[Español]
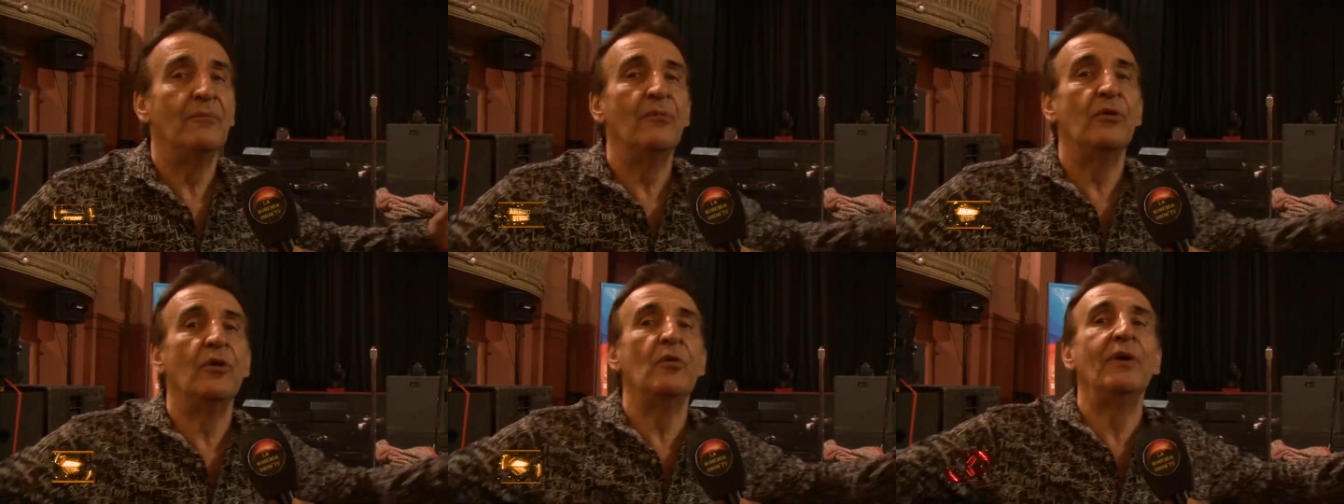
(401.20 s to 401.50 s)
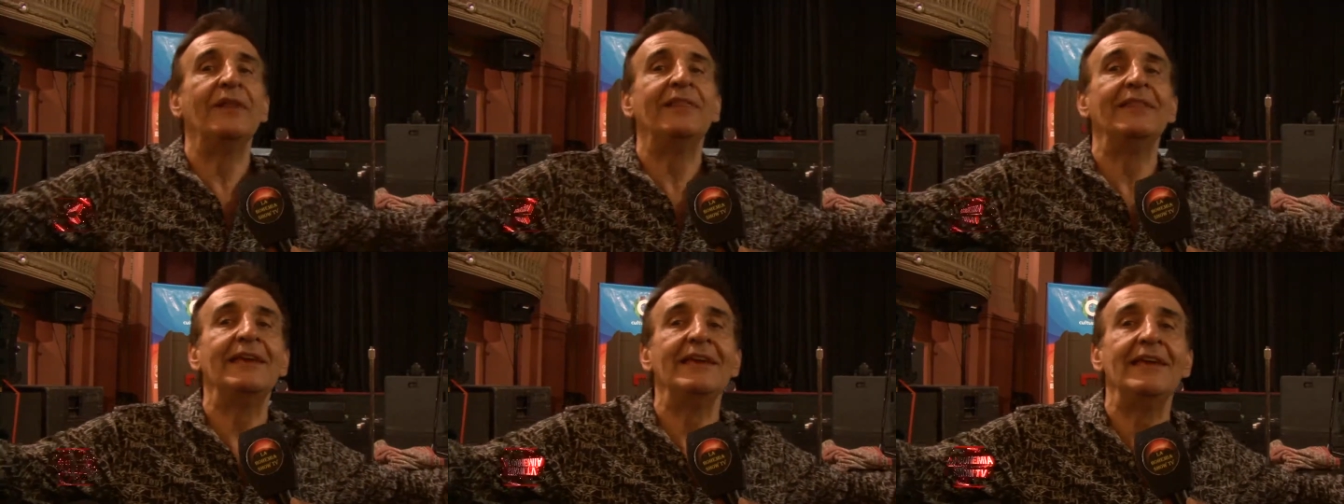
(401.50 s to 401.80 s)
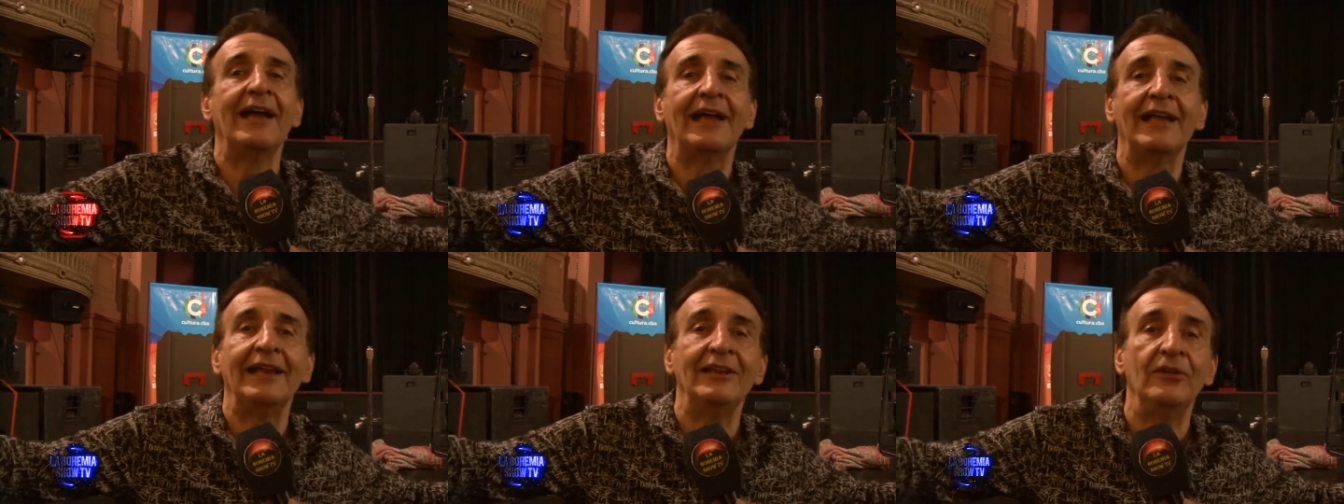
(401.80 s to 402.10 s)
muy buen
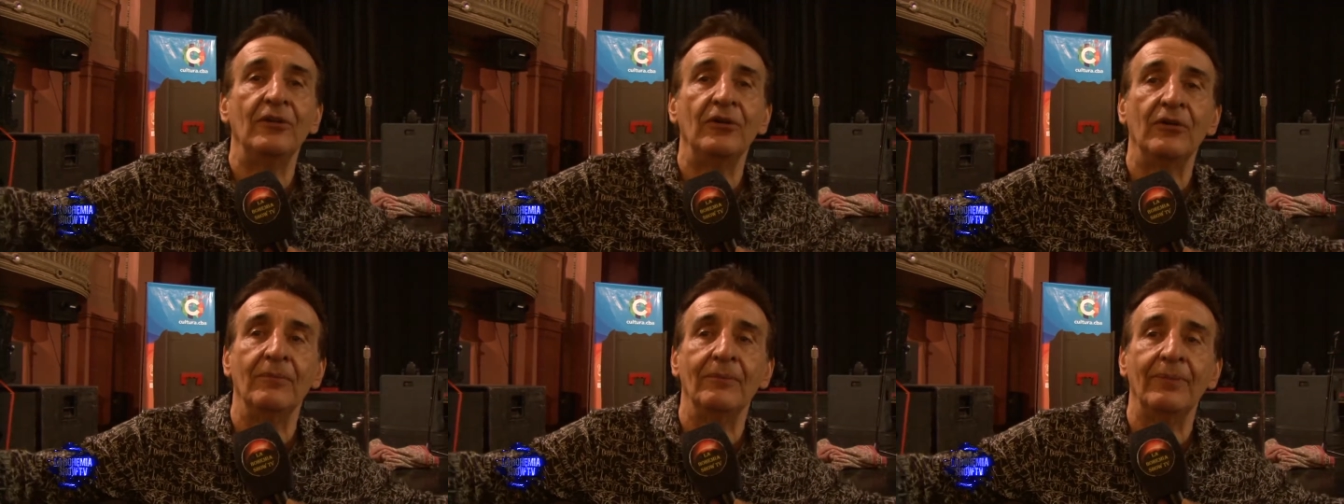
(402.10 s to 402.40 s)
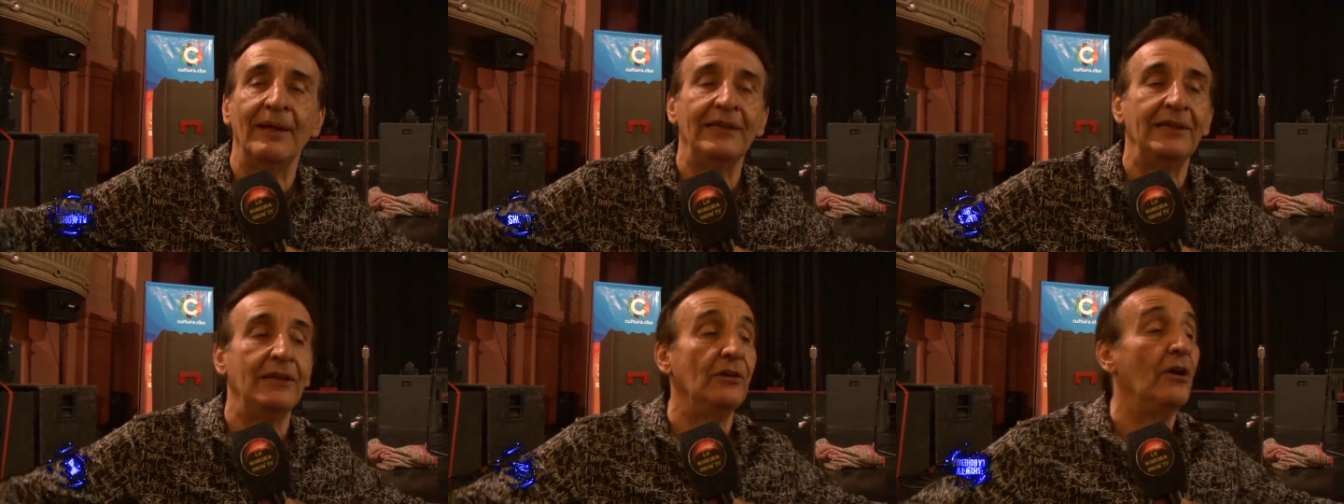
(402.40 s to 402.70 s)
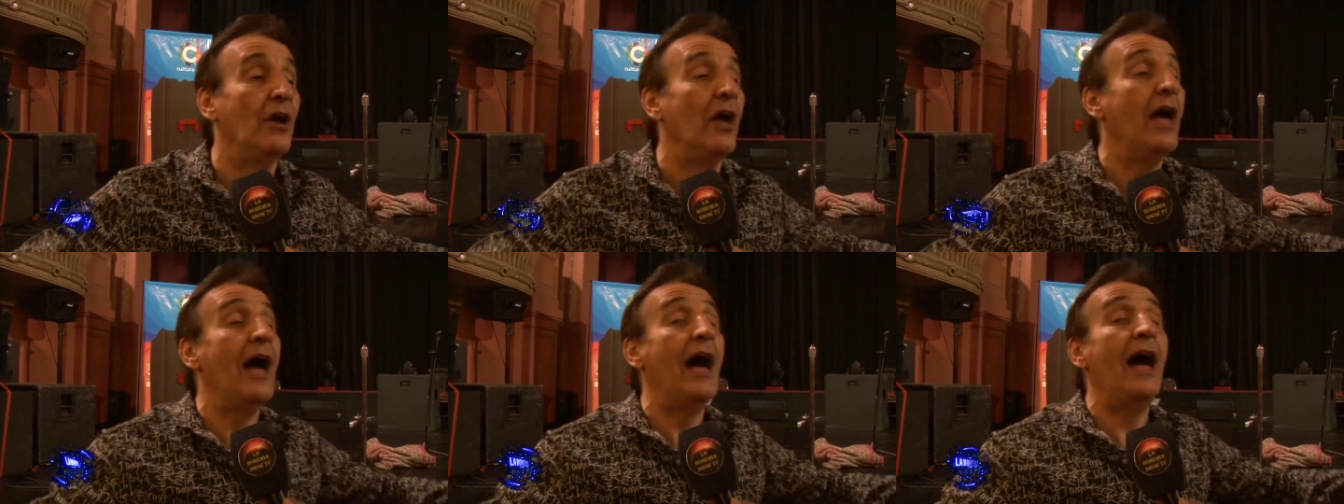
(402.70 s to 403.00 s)
día, queridos compañeros.
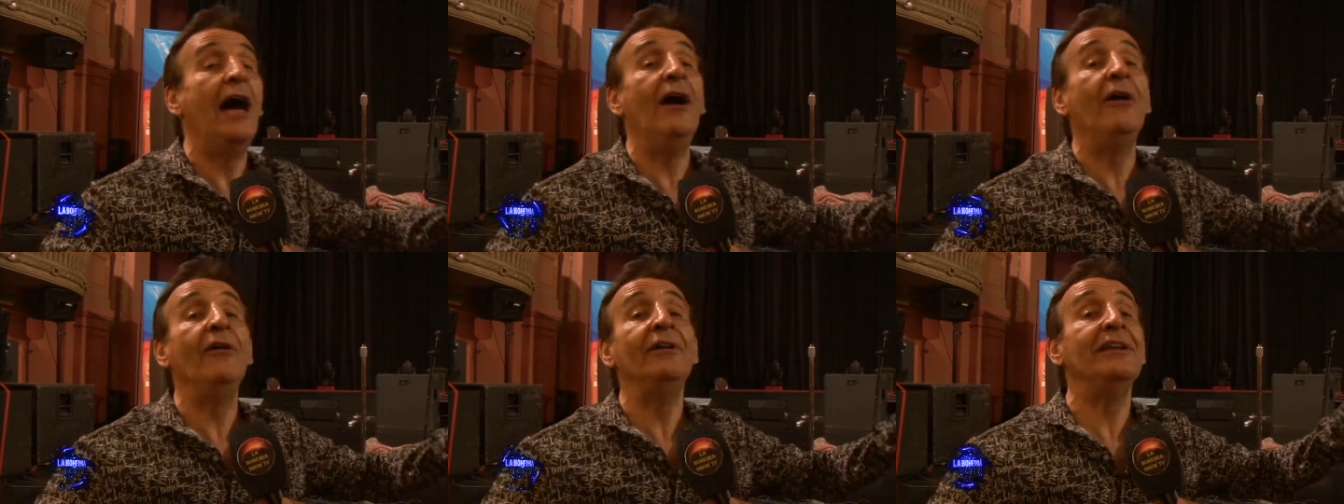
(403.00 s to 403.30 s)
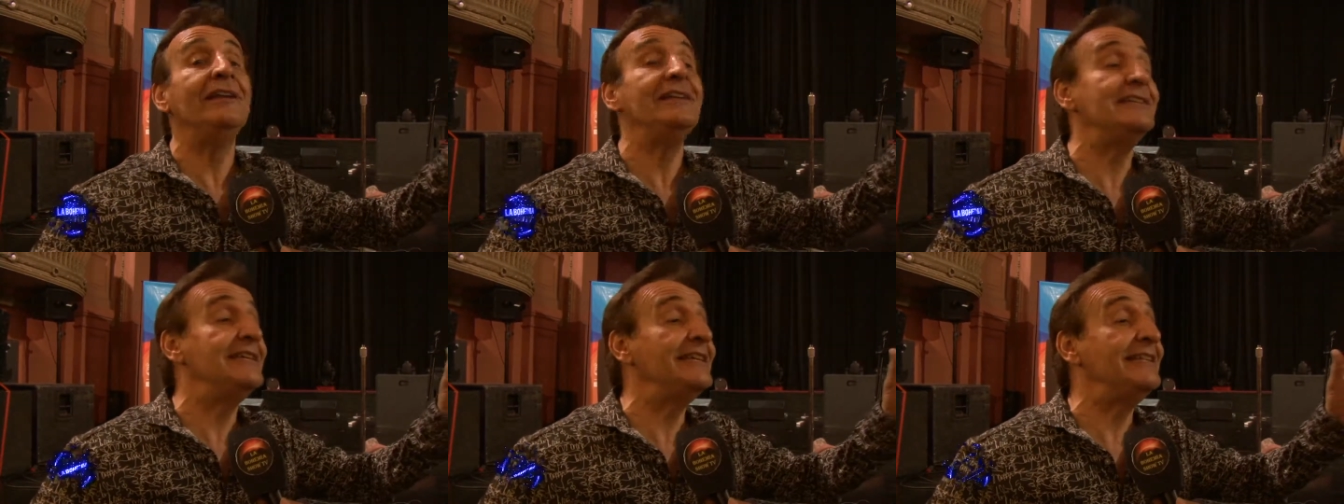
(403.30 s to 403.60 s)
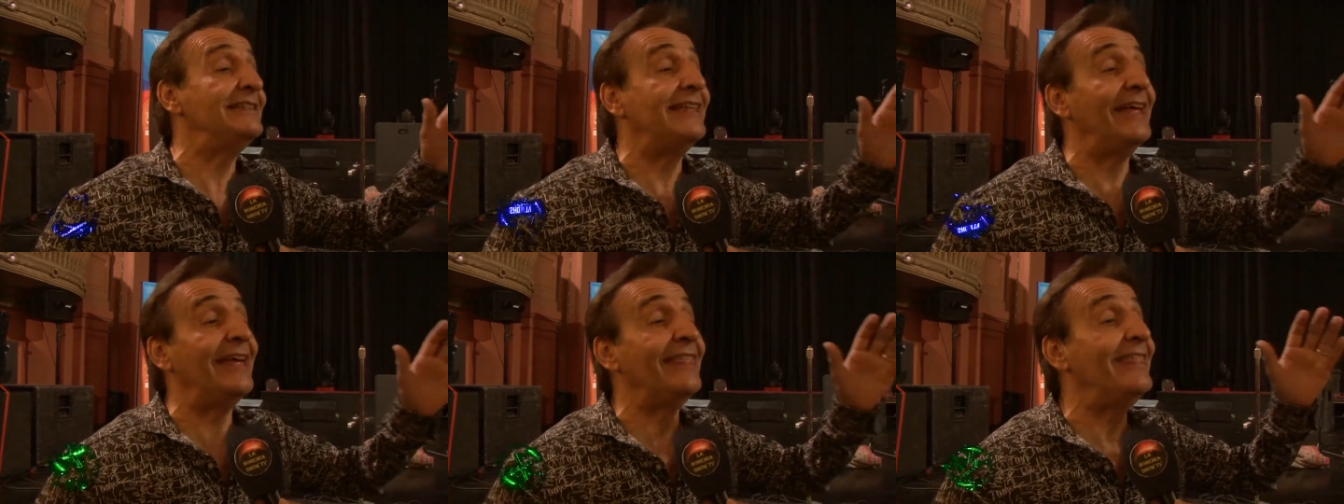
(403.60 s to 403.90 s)
A
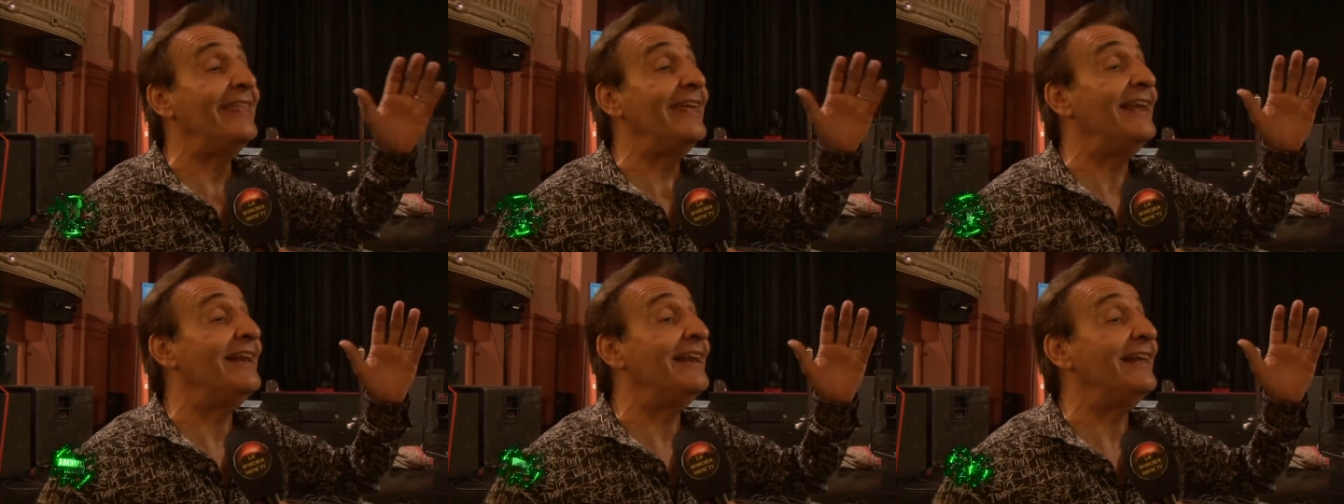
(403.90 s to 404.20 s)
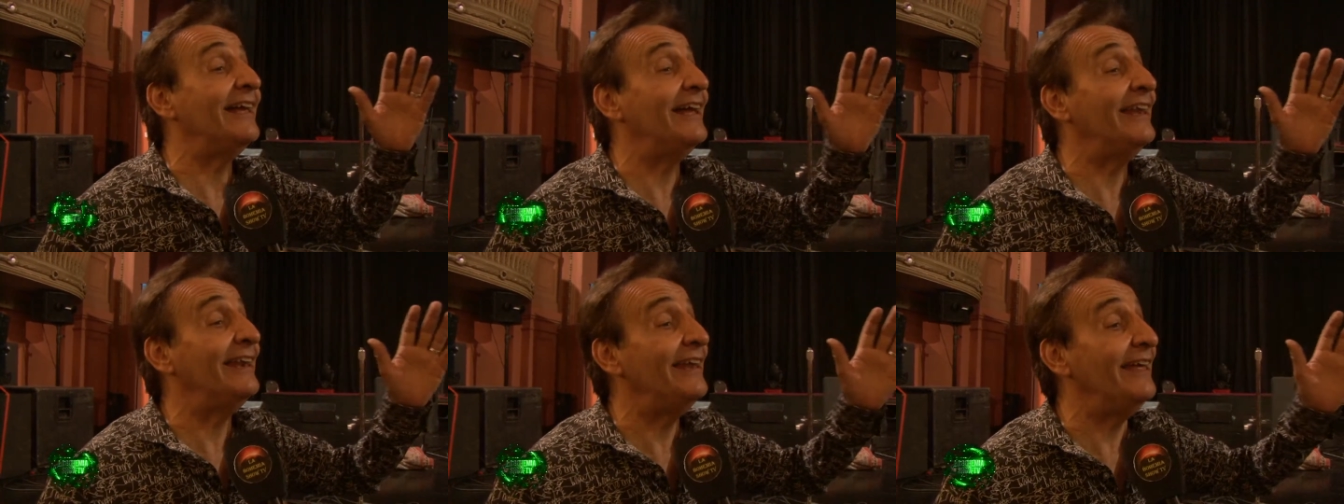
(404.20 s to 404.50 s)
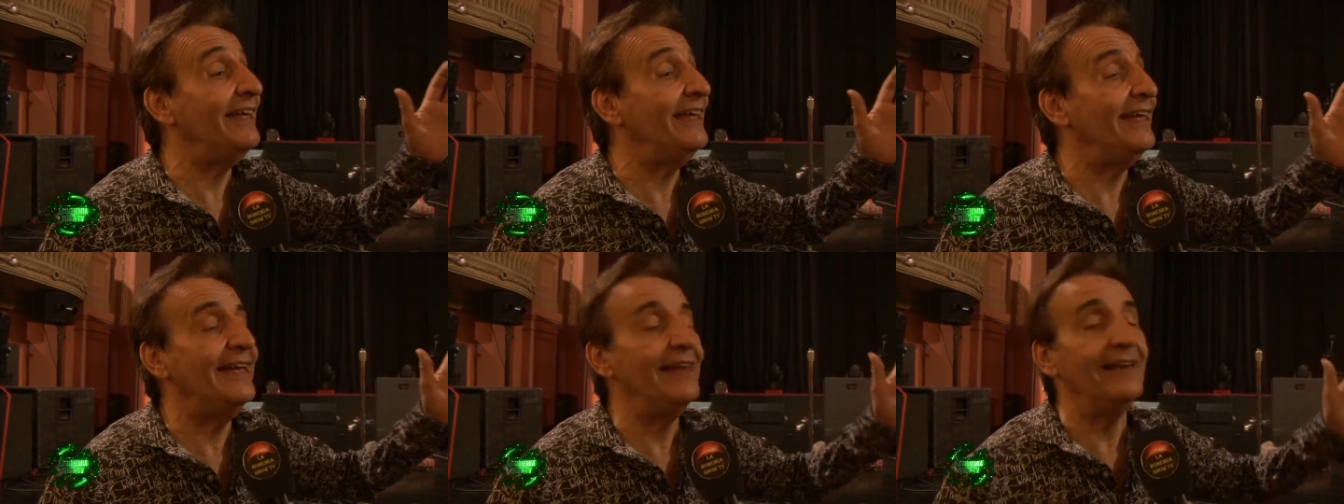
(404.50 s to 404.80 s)
orillitas del
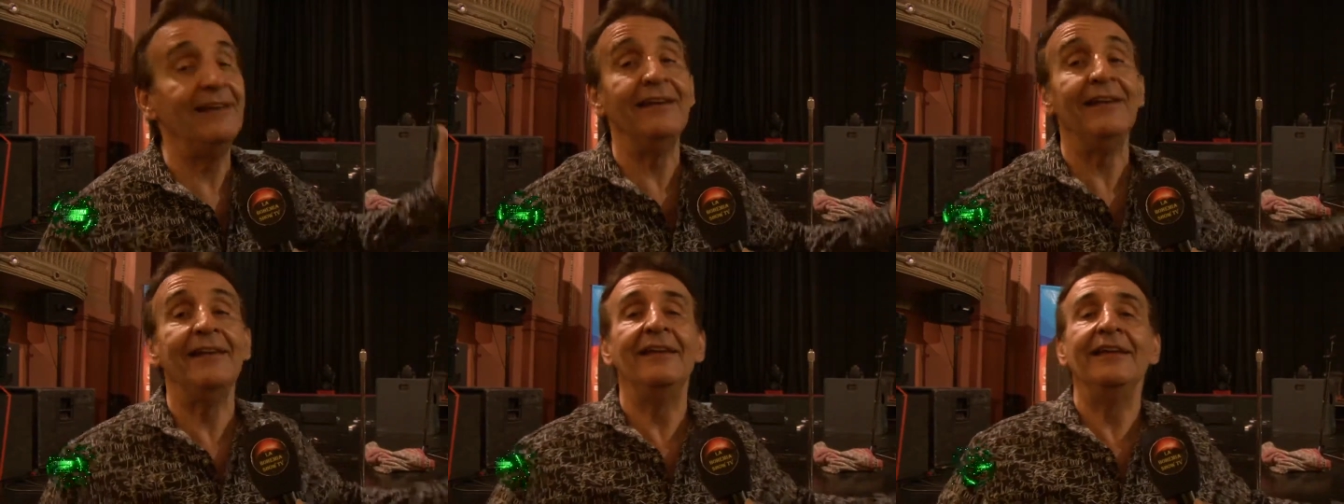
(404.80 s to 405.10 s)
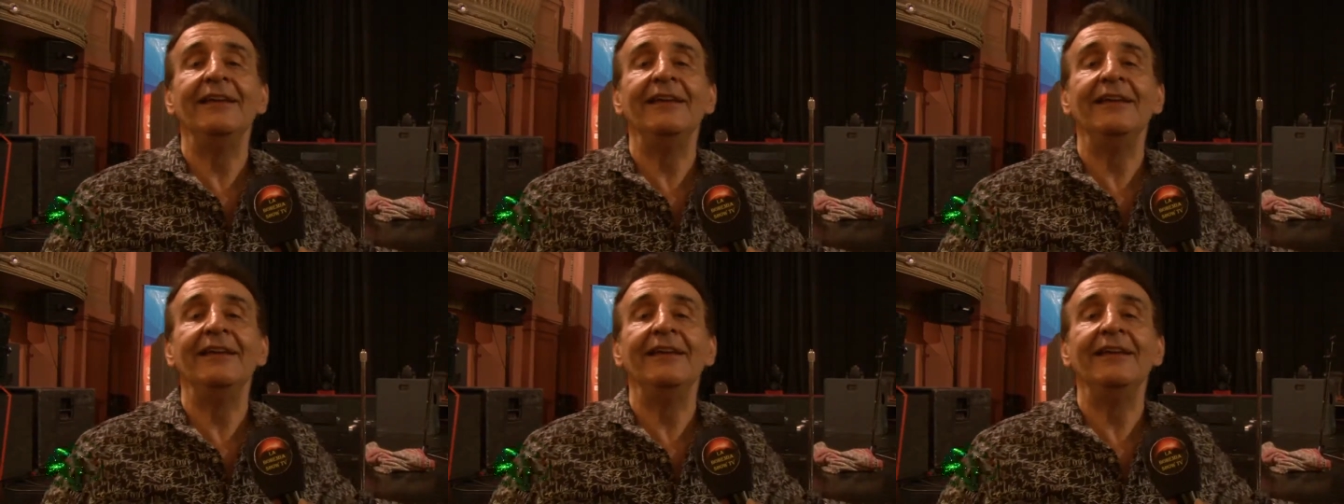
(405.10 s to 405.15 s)
canal.